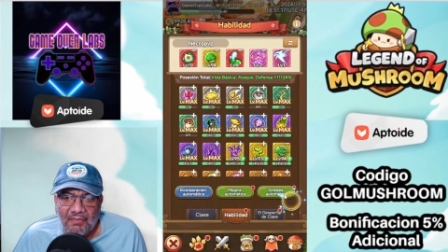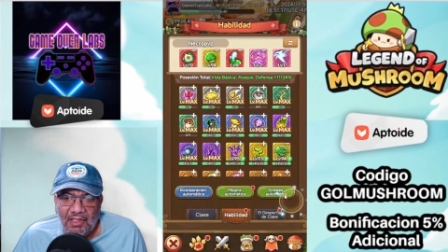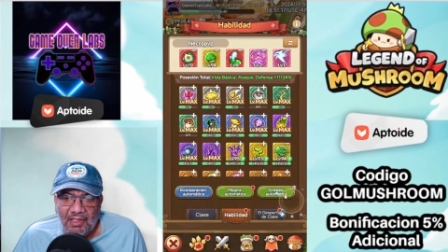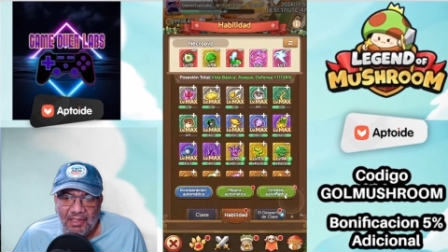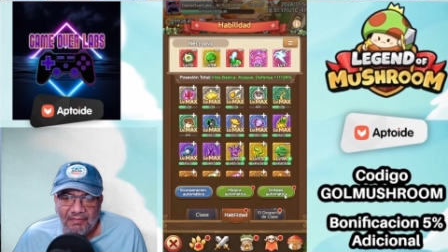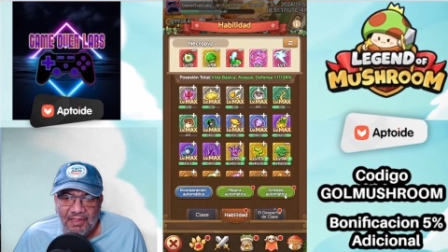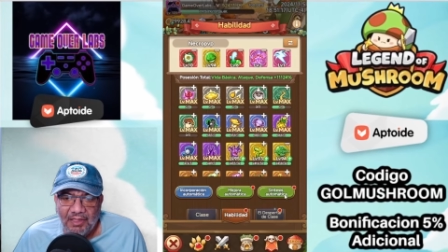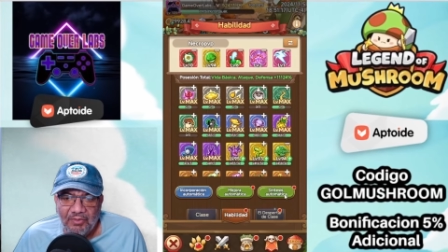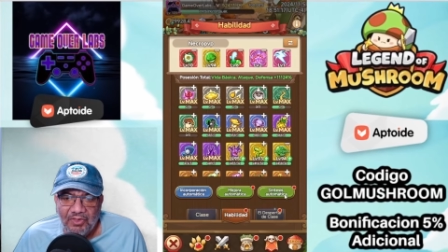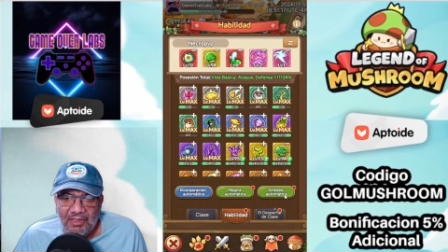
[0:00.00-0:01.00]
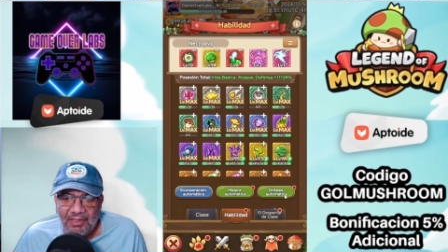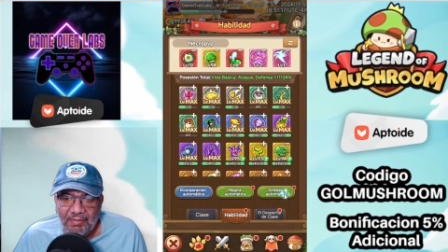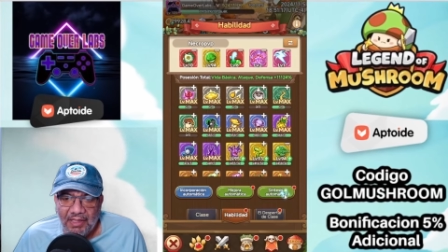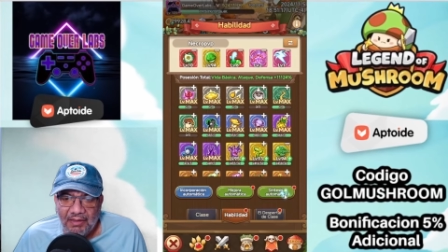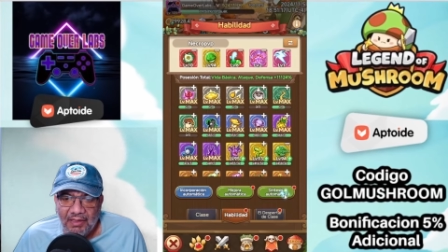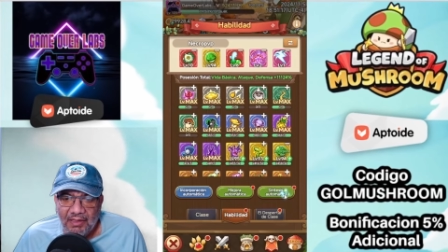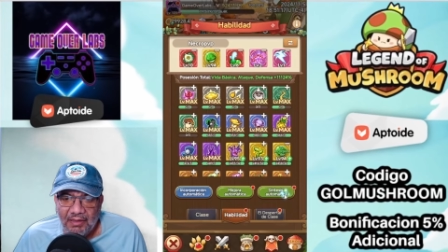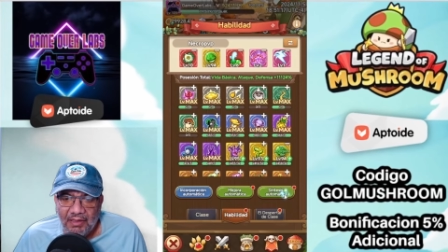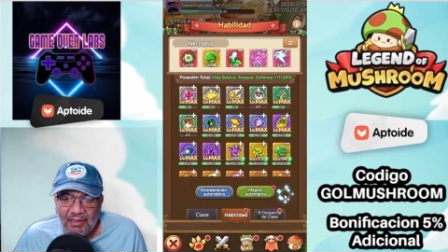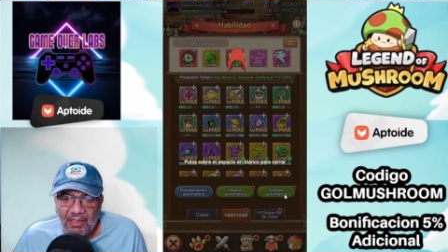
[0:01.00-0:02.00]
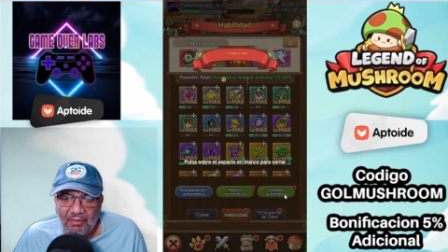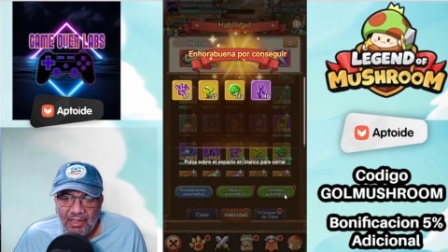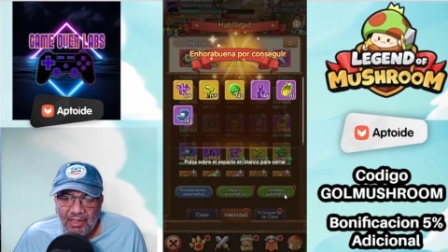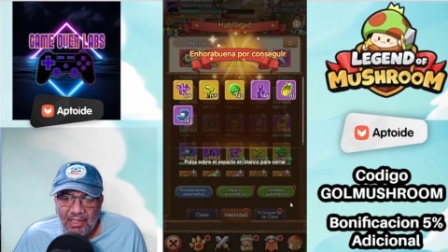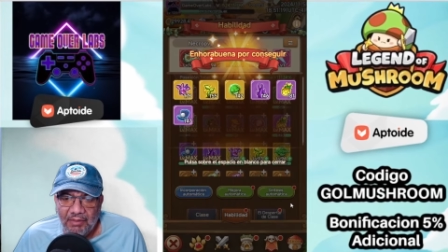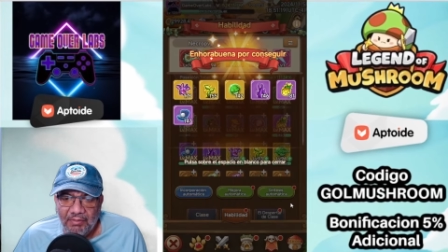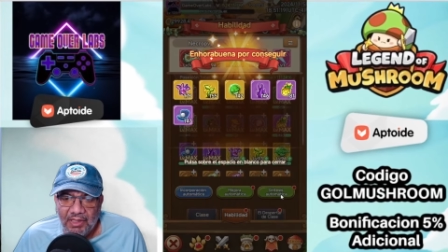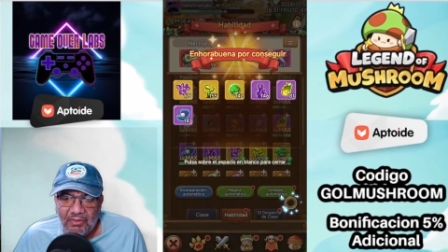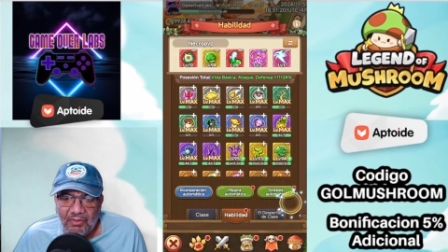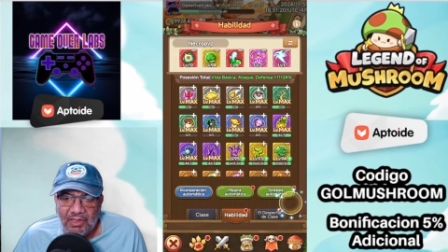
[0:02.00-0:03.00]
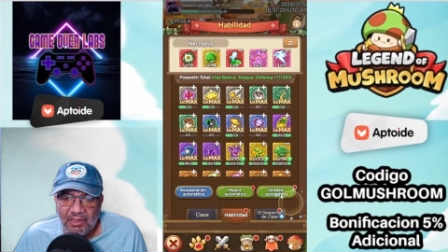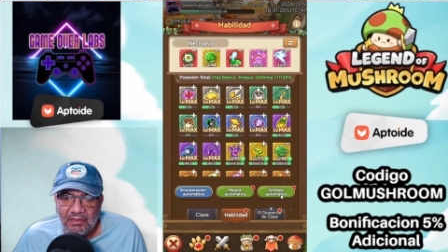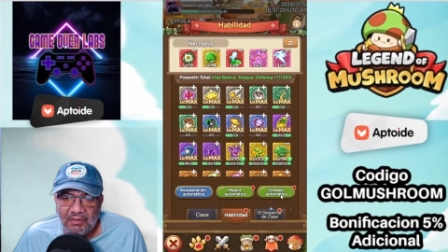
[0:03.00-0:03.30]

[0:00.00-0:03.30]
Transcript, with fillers: Y ya salimos de esta parte de, habilidades y mascotas.